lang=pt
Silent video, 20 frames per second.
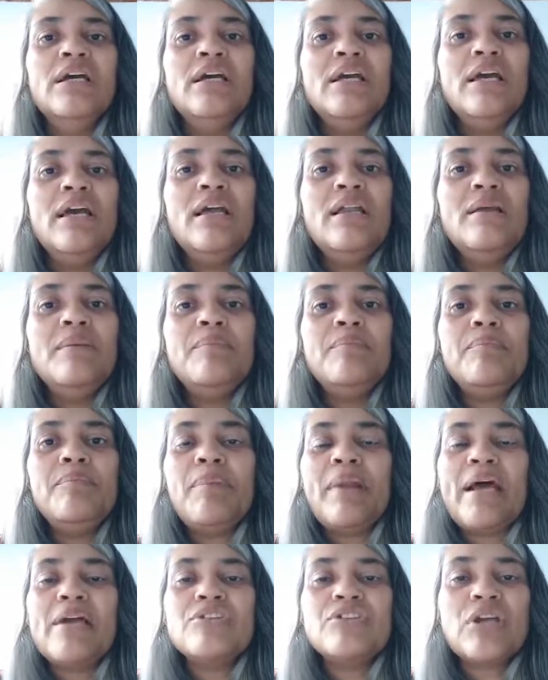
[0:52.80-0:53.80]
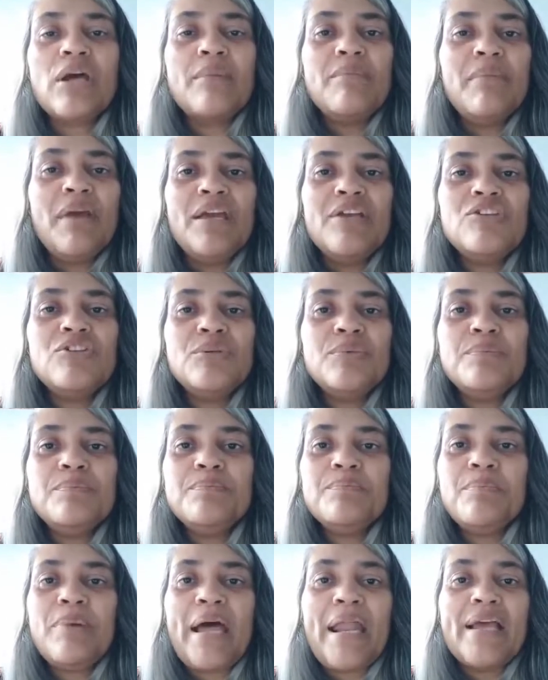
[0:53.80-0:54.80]
ele praticamente
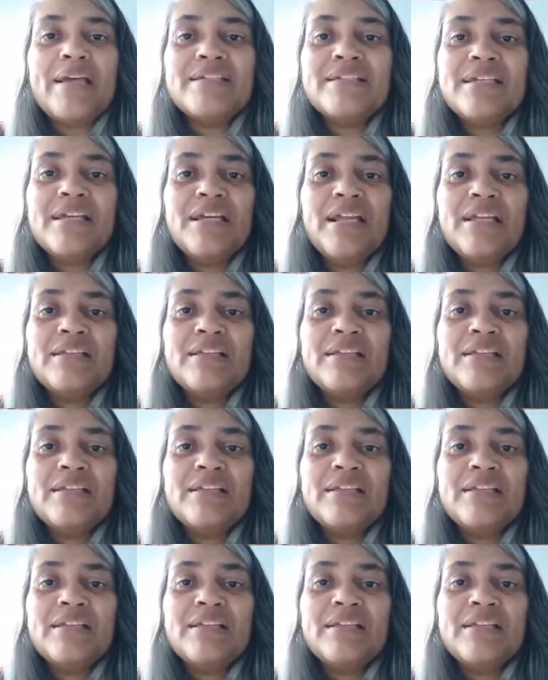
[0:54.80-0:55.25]
parece que